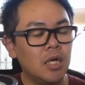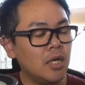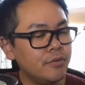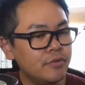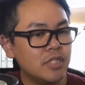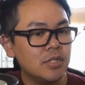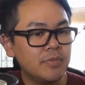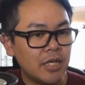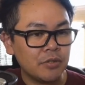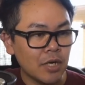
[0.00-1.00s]
回復してる
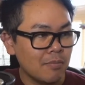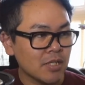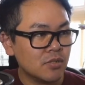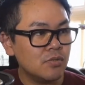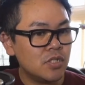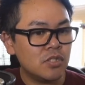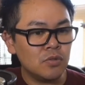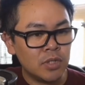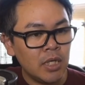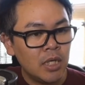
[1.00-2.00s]
みたいというか、まあ、数字
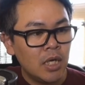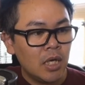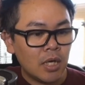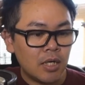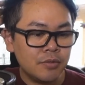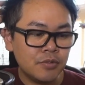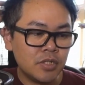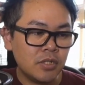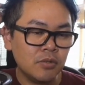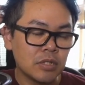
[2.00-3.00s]
上ね、回復
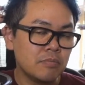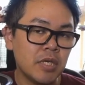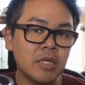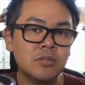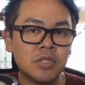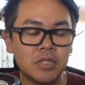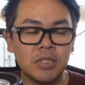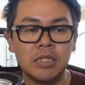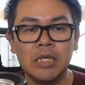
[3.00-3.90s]
してるように見えるし、